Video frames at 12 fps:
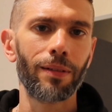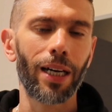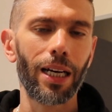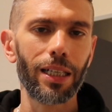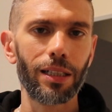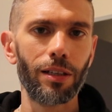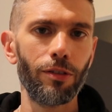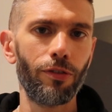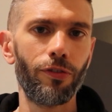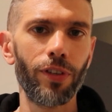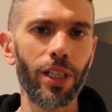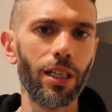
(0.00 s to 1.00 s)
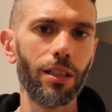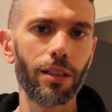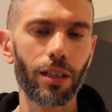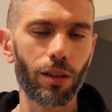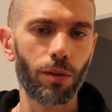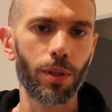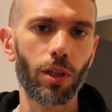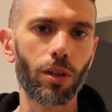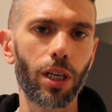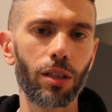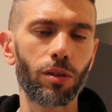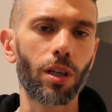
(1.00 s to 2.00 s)
relativ viel, da komme ich auch
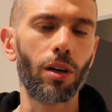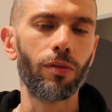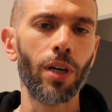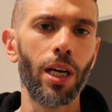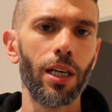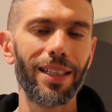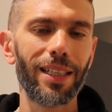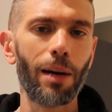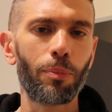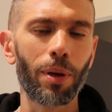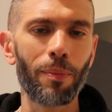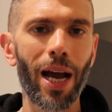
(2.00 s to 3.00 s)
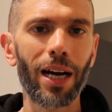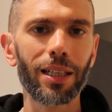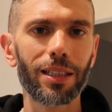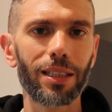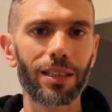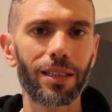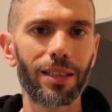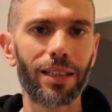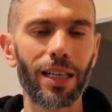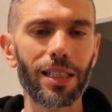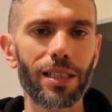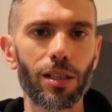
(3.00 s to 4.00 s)
gleich noch drauf. Ich habe gemerkt,
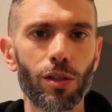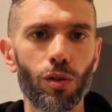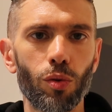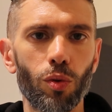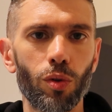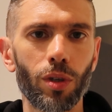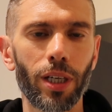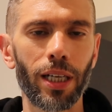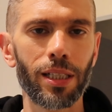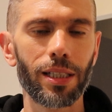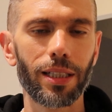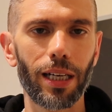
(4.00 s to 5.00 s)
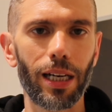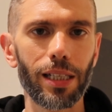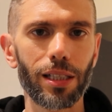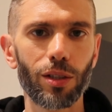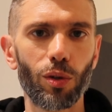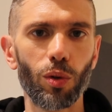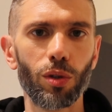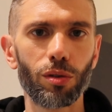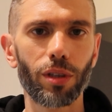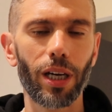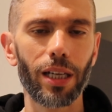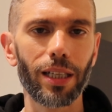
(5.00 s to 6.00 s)
dass so ganz krass
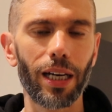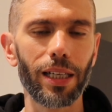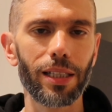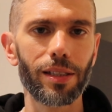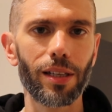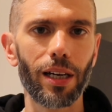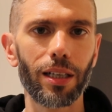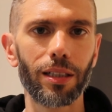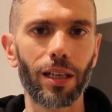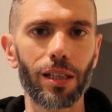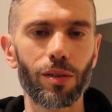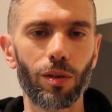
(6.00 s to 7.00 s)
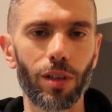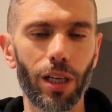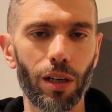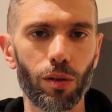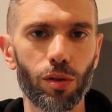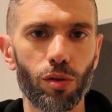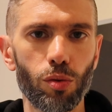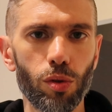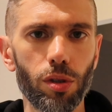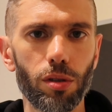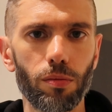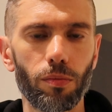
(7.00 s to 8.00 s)
kohlenhydratreiche Sachen, also dann auch
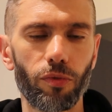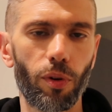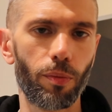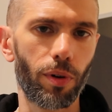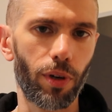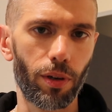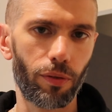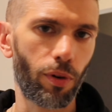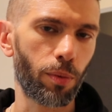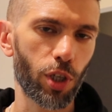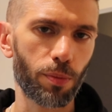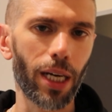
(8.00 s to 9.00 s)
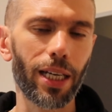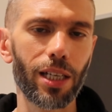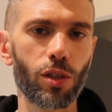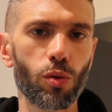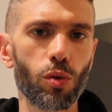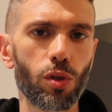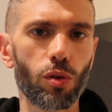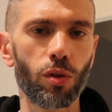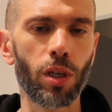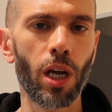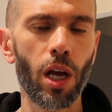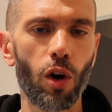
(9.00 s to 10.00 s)
süß, vom, äh, vom Geschmack her süß
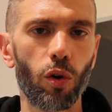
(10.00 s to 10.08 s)
und,